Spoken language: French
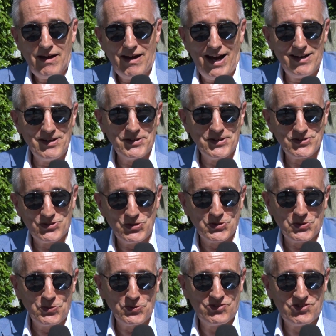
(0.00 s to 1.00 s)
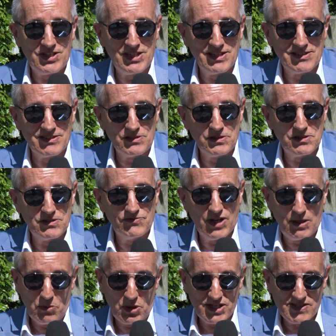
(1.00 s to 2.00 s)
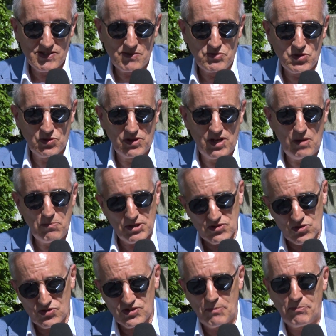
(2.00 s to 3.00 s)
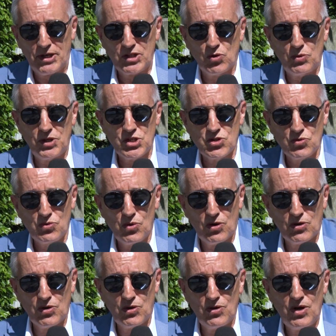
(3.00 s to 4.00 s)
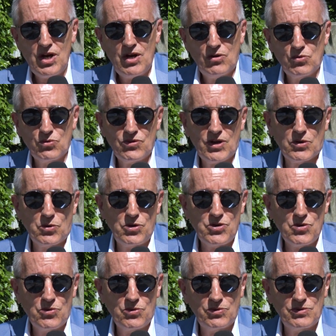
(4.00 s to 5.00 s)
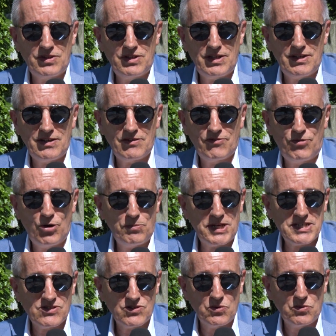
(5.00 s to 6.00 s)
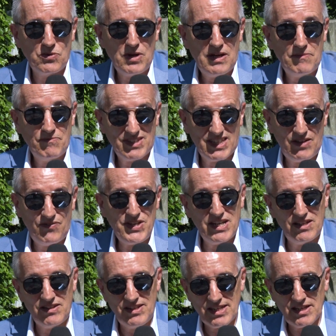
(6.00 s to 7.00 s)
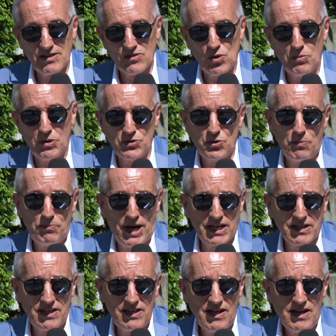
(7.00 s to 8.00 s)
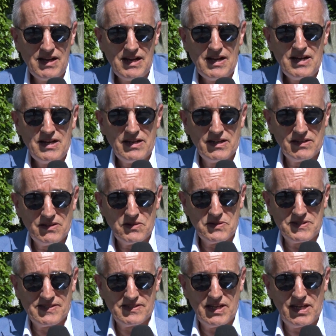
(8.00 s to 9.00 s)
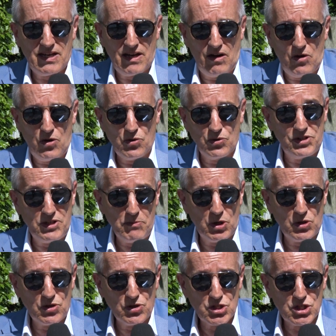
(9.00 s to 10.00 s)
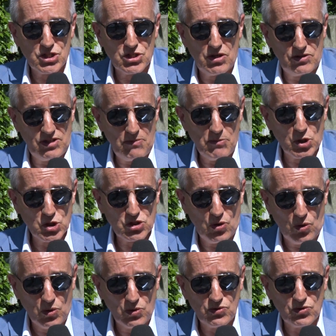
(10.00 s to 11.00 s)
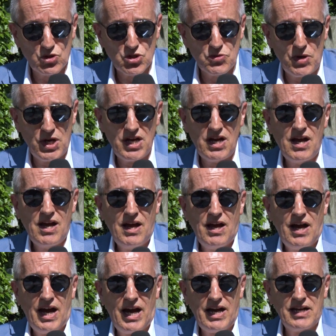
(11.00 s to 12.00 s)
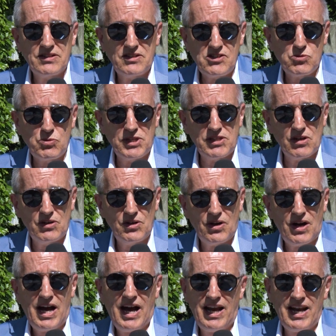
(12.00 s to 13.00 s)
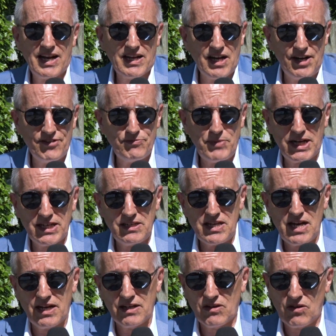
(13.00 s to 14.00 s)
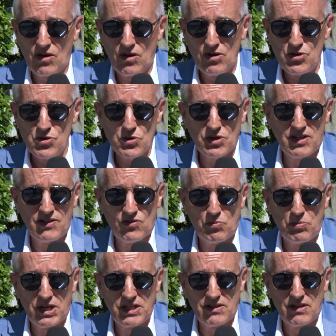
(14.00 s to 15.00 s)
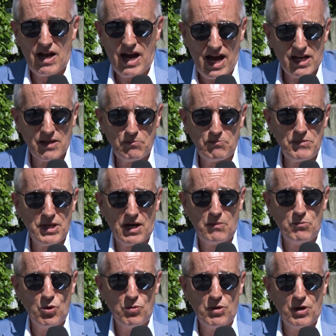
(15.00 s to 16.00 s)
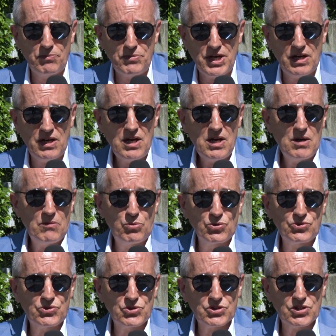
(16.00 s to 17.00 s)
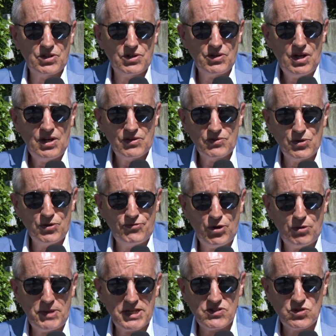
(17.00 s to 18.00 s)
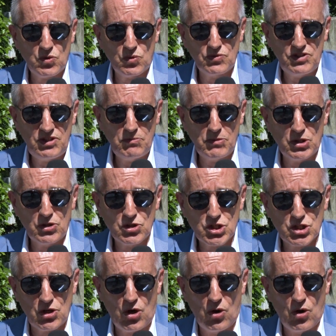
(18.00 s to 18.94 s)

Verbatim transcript: Alors, ce concert euh, vraiment exceptionnel parce que ce n'est pas tous les jours que nous accueillons des formations qui viennent directement de Paris. Euh, c'est le dimanche, dimanche 11 juin à 18h à la cave Marignac, un lieu qui se prête admirablement bien pour ce genre de formation. Dimanche